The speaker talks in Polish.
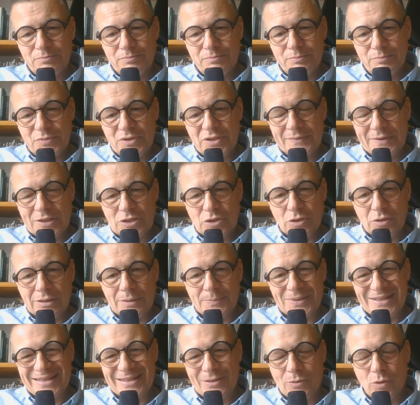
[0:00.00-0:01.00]
przywiezione
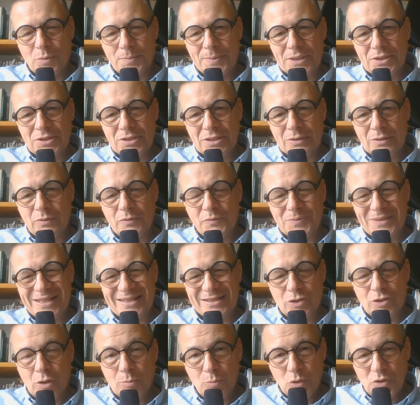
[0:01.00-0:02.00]
przez Europejczyków,
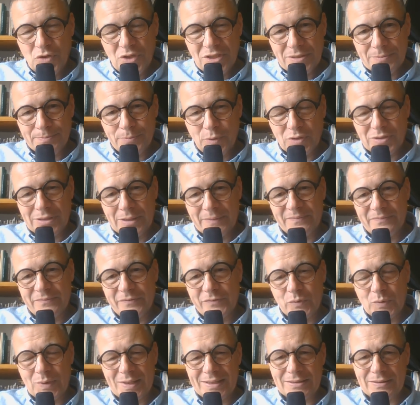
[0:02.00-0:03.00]
przez komunizm potem w
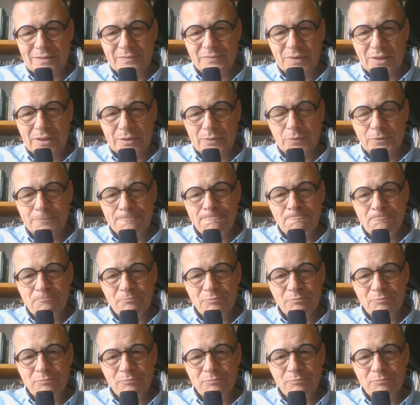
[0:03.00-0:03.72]
XX wieku,